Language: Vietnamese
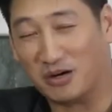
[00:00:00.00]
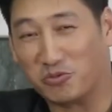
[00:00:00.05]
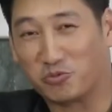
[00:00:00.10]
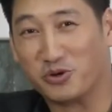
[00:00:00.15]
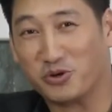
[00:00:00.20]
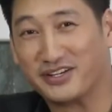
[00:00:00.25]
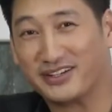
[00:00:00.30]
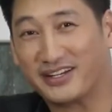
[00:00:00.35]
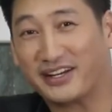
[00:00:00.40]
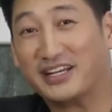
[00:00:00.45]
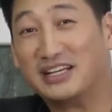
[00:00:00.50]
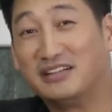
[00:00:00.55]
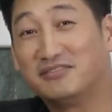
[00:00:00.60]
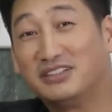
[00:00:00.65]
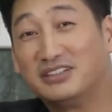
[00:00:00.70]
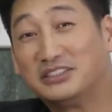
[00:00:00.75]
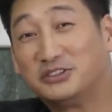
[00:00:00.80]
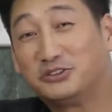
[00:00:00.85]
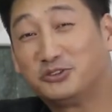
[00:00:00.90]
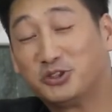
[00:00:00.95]
Ngọc Quỳnh đã
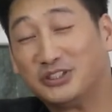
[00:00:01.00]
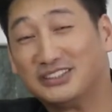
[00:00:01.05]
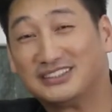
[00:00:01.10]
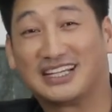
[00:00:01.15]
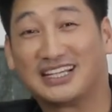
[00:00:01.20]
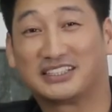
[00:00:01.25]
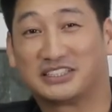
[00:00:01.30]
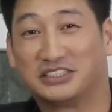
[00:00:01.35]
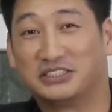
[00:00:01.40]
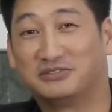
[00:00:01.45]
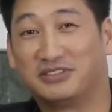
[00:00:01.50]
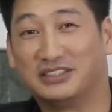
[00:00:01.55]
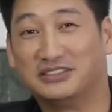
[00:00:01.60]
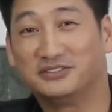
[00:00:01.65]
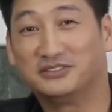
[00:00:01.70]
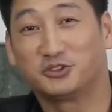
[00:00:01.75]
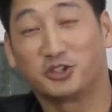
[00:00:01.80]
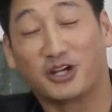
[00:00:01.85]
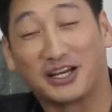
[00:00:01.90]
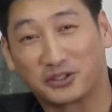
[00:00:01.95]
đến với chuyên gia tư
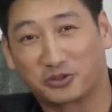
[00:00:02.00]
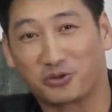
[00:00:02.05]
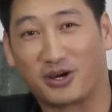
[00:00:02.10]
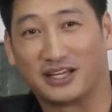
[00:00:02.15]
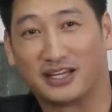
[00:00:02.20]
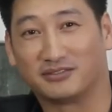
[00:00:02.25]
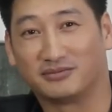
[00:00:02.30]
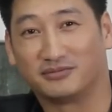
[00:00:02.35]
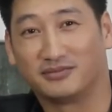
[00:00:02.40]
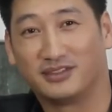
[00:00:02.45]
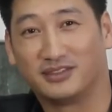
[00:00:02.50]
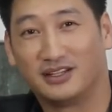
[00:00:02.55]
vấn cho an toàn